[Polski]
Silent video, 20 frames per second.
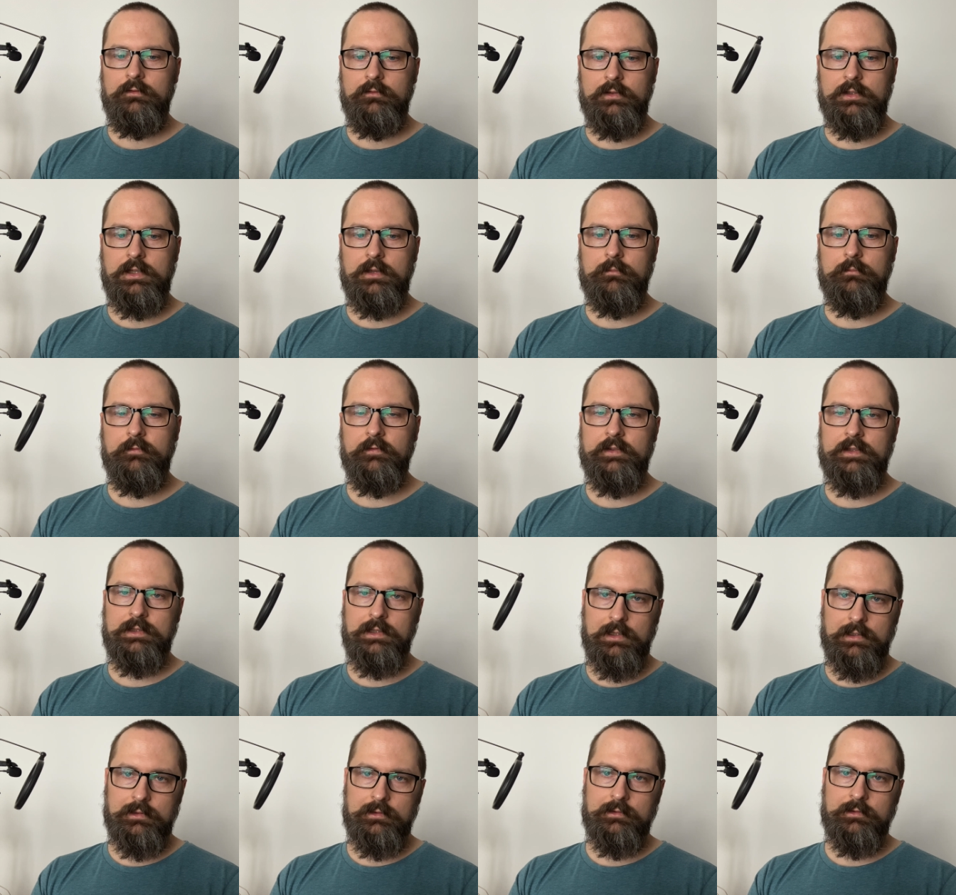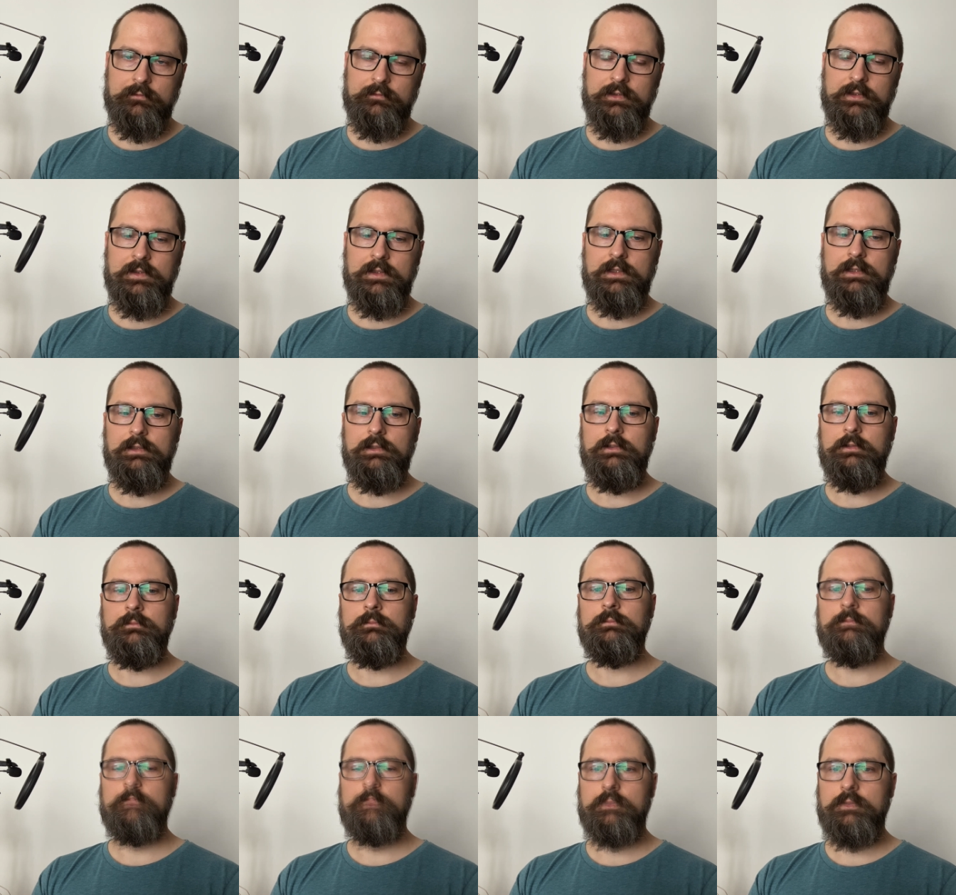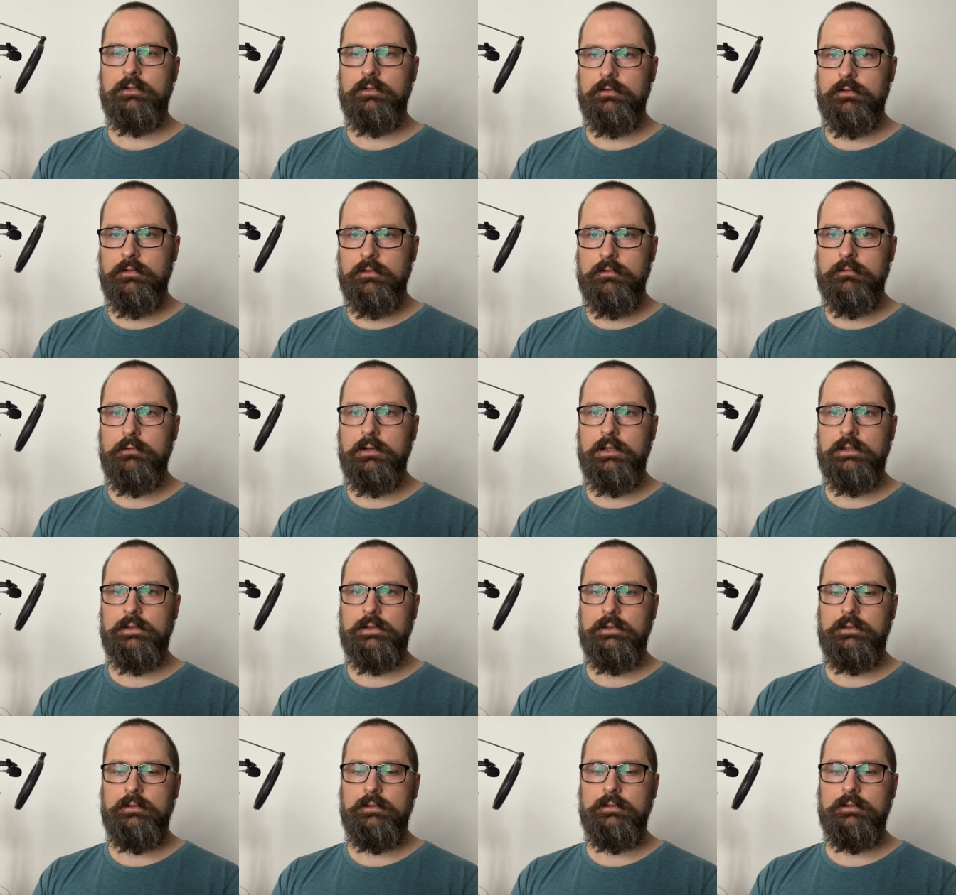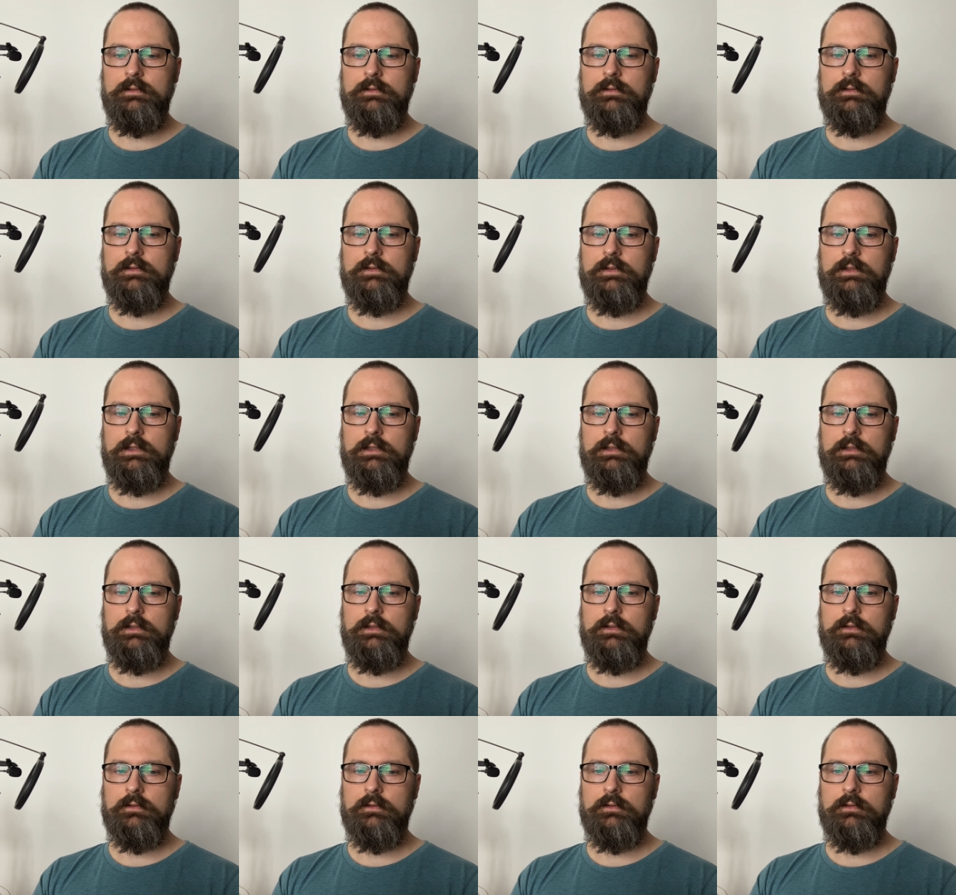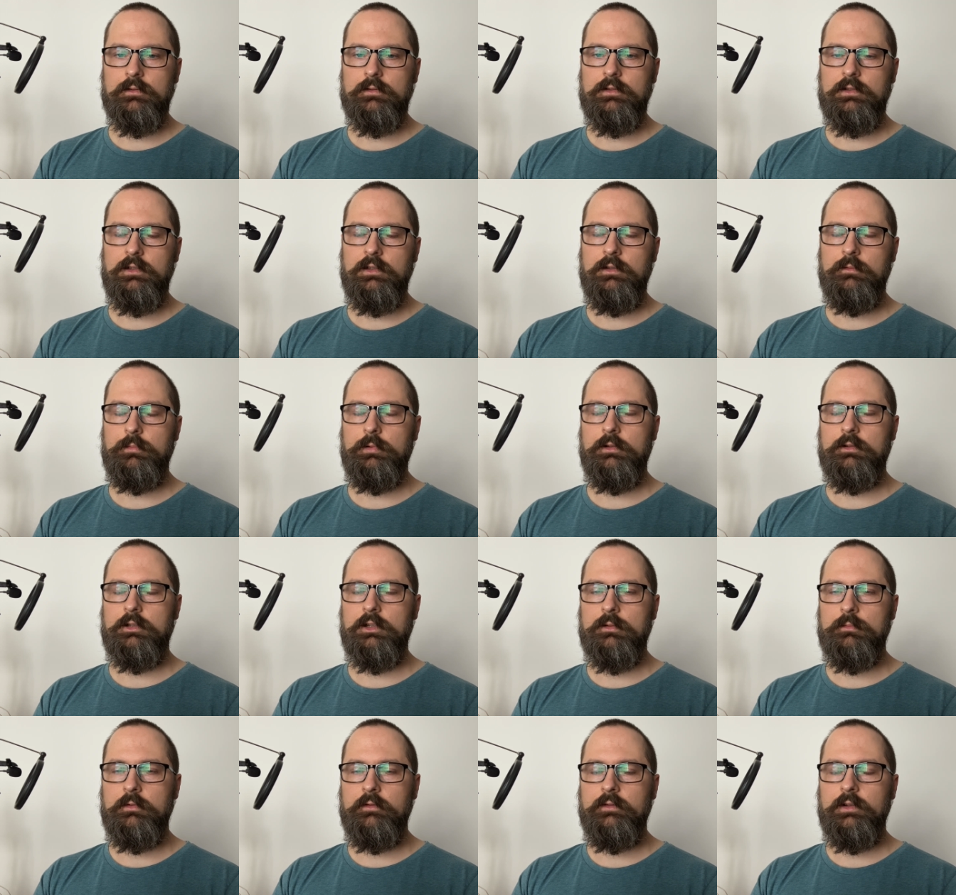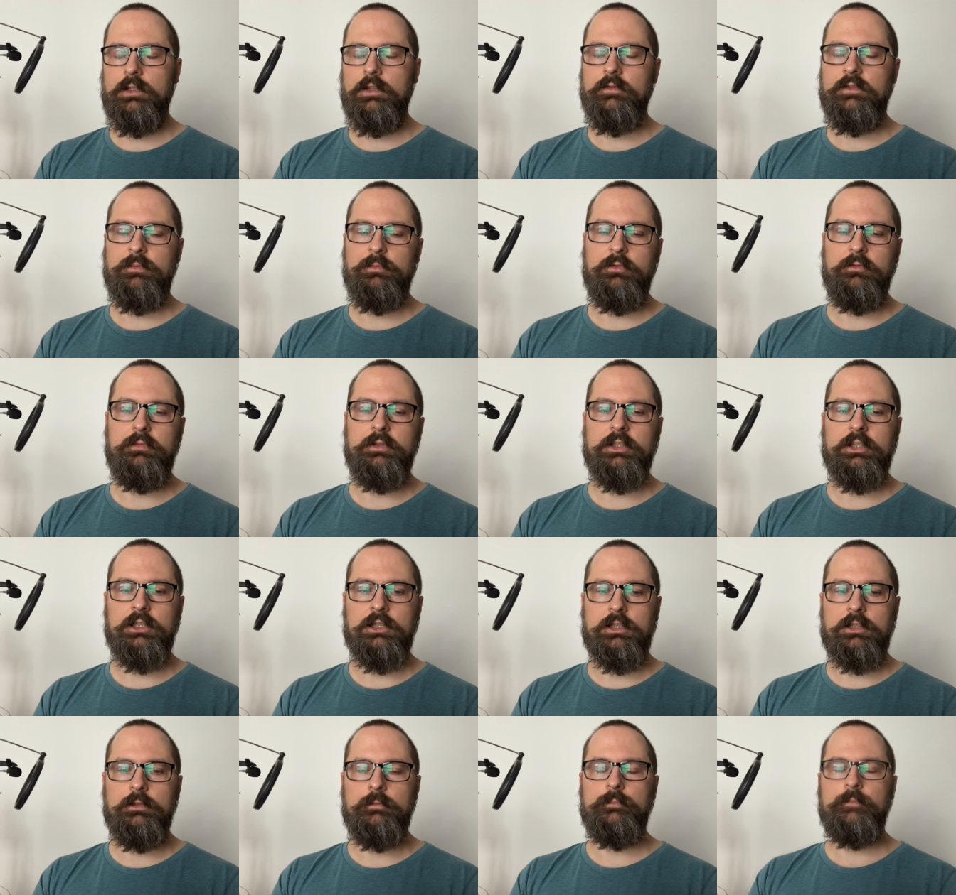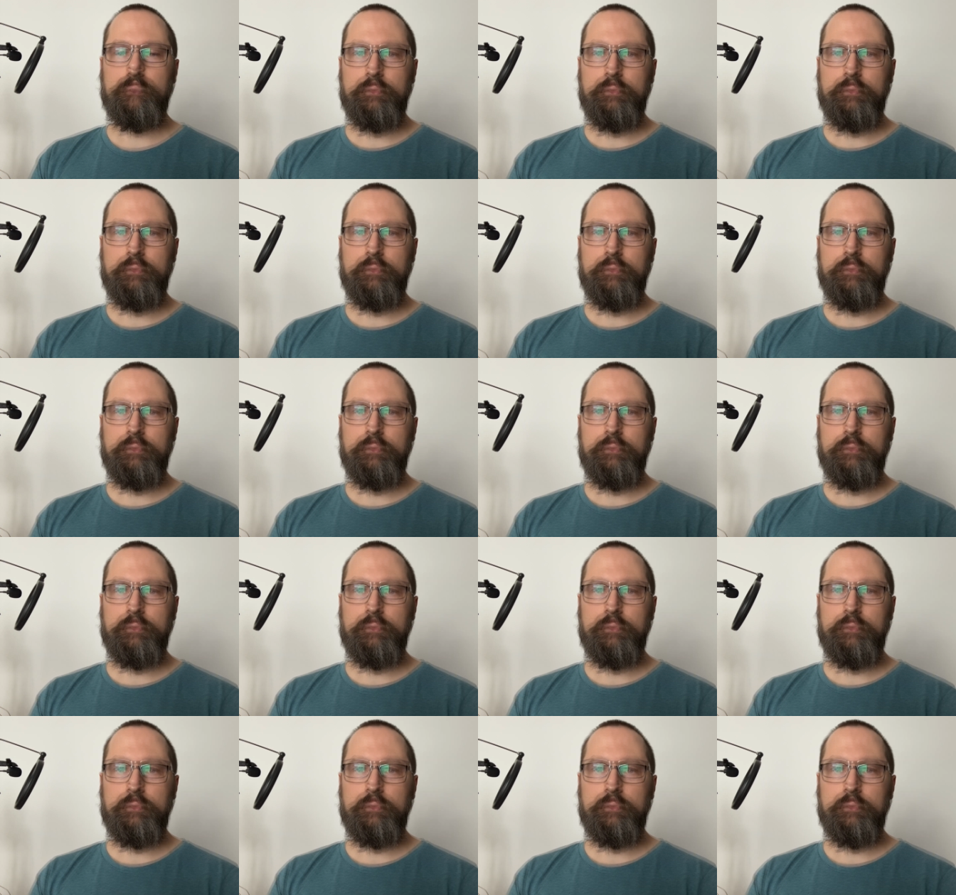Witam w starej nowej serii, kontynuacji serii odnośnie programowania współbieżnego.